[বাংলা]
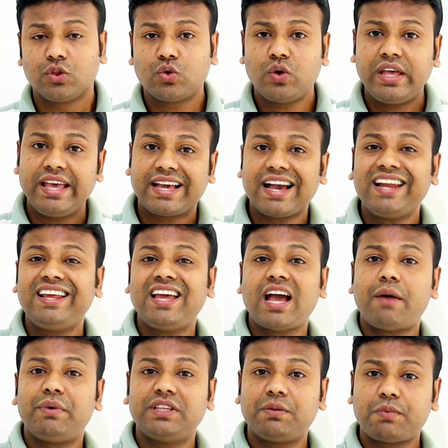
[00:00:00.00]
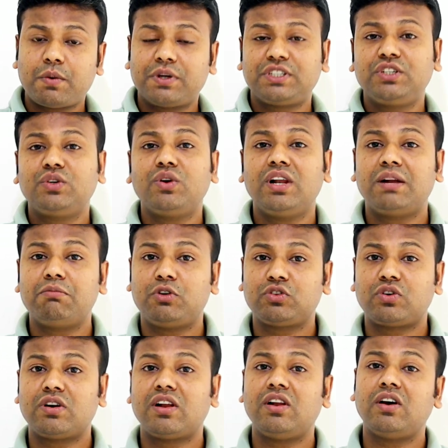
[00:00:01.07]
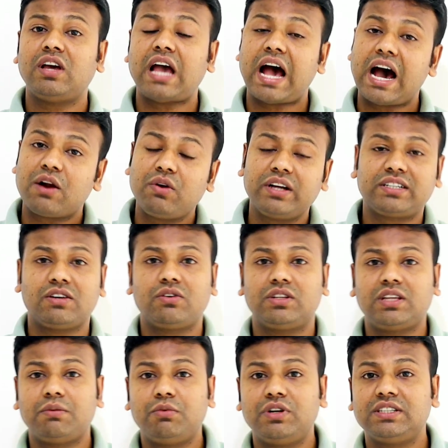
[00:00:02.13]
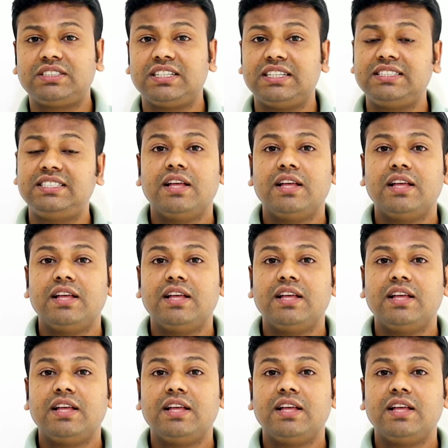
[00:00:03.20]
তো এখানে আমাদের প্রবাসী কল্যাণ মন্ত্রণালয় আরও একটা কথা বলেছে